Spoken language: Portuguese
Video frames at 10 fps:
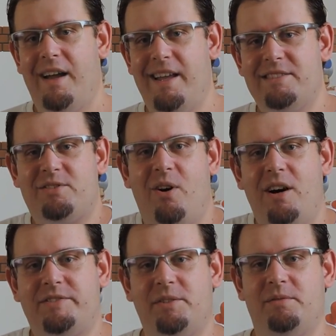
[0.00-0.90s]
Eles
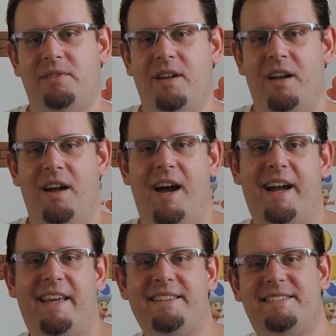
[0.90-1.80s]
gostam.
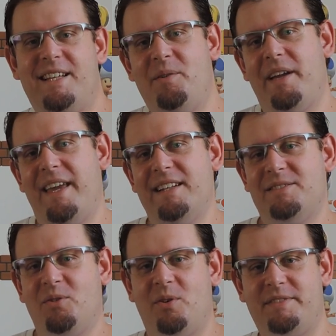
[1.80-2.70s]
A questão é que
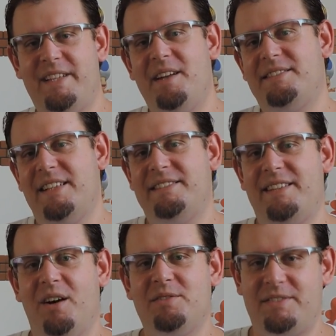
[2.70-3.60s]
eles não consideram
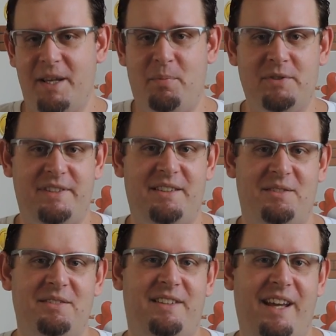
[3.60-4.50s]
essencial
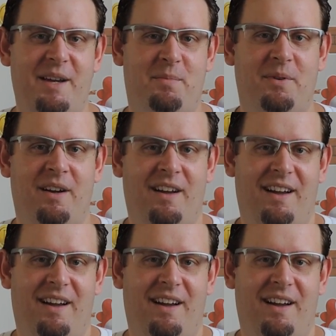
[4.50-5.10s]
100% do tempo,